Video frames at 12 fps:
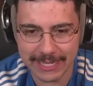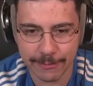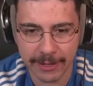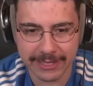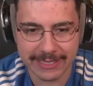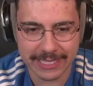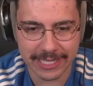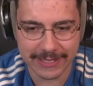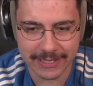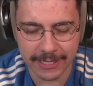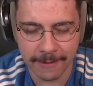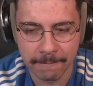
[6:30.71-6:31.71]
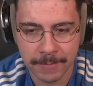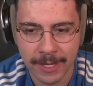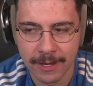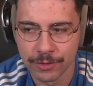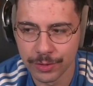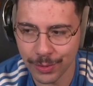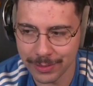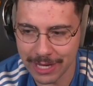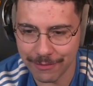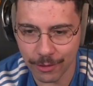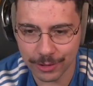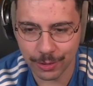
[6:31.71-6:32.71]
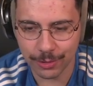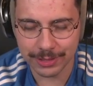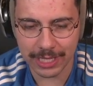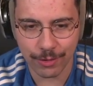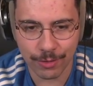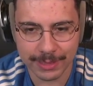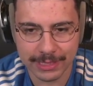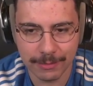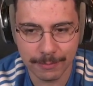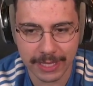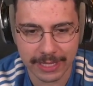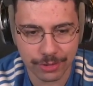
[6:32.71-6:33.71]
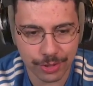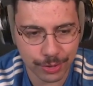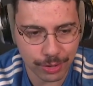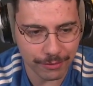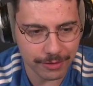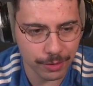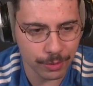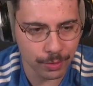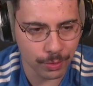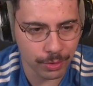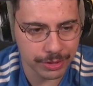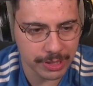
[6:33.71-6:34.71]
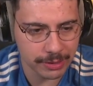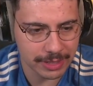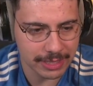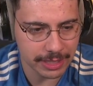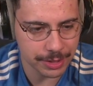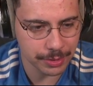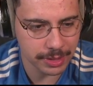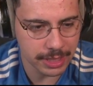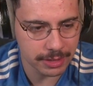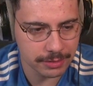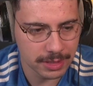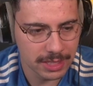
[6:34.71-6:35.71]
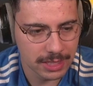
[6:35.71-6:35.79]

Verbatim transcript: Espero que seja assim no jogo da volta contra a Roma também. Deixa eu só ver o, o Rodrigo se ele tá jogando.